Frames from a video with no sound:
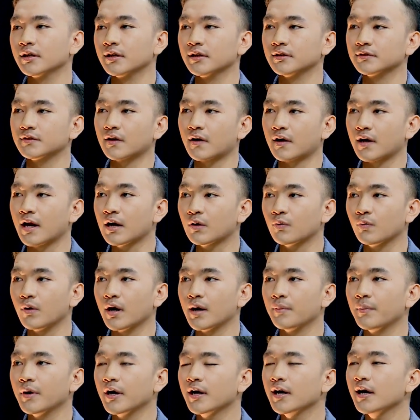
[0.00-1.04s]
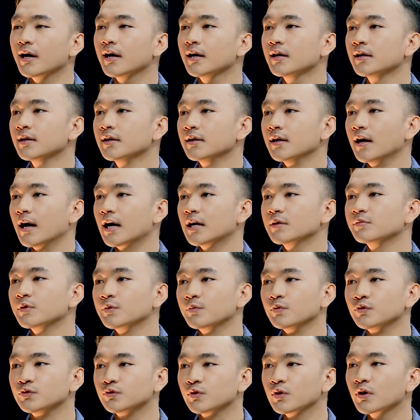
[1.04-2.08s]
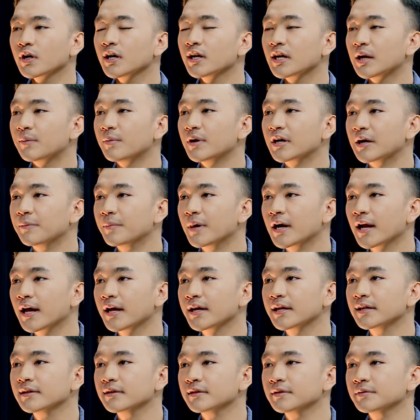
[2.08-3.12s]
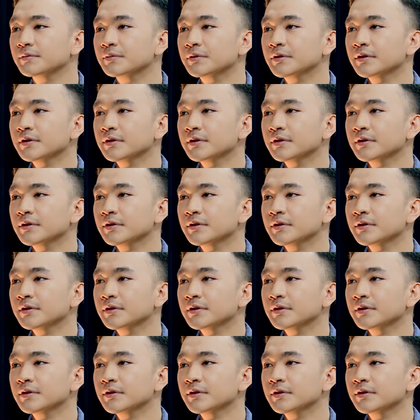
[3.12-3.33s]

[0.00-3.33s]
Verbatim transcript: uh, terdakwa apakah hmm. akan memunculkan nama-nama lain